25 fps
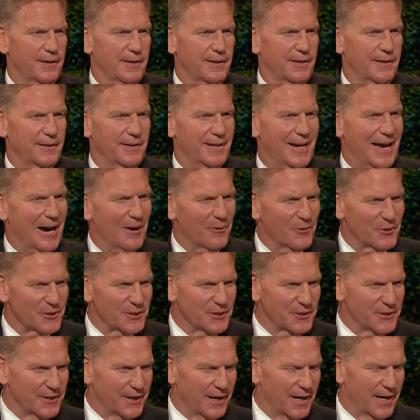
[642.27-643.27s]
各位年轻
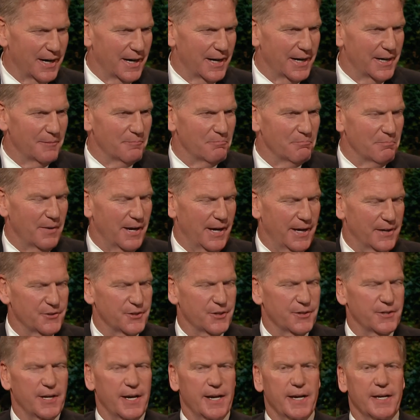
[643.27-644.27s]
朋友，
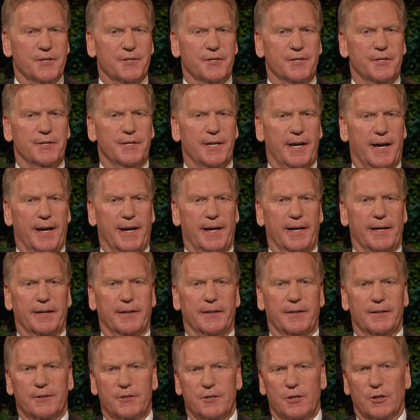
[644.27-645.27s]
就是现在，
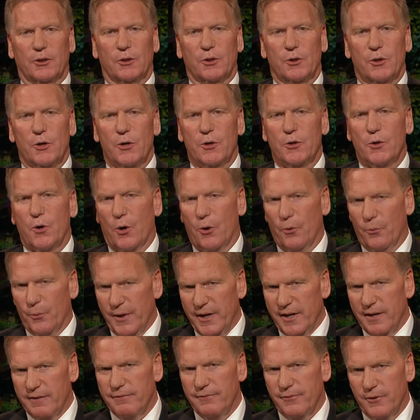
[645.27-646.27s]
今天
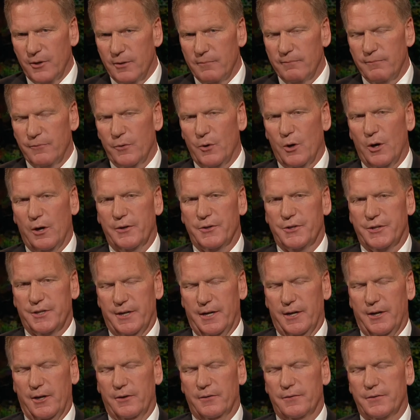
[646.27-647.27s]
就是时候，
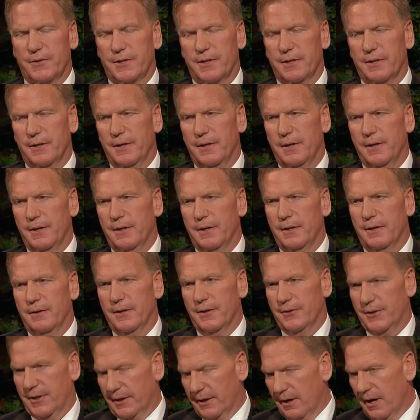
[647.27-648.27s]
要亲
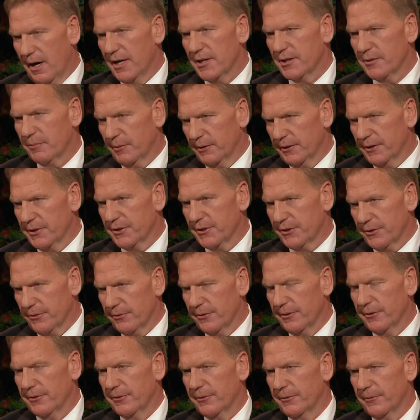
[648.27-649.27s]
自学习
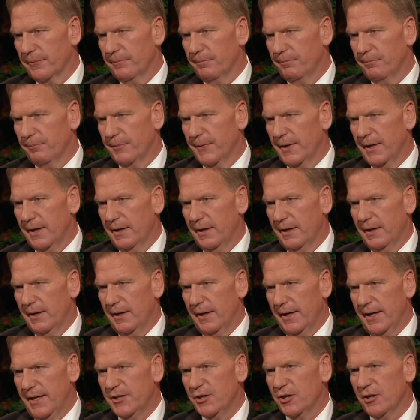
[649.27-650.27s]
或再度
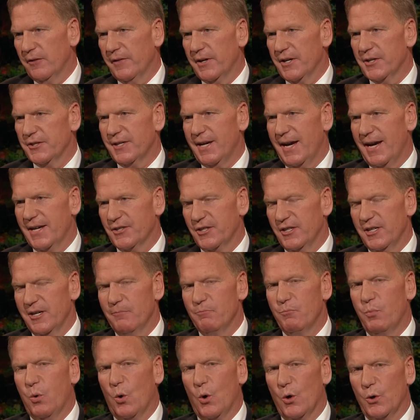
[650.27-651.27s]
确认福音是
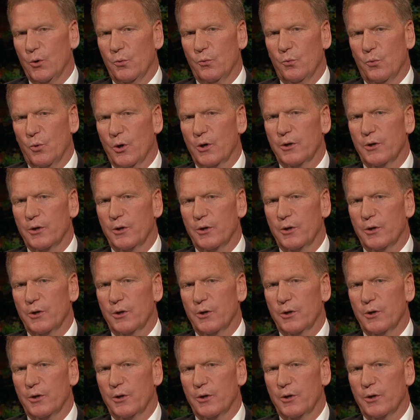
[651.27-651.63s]
真实的。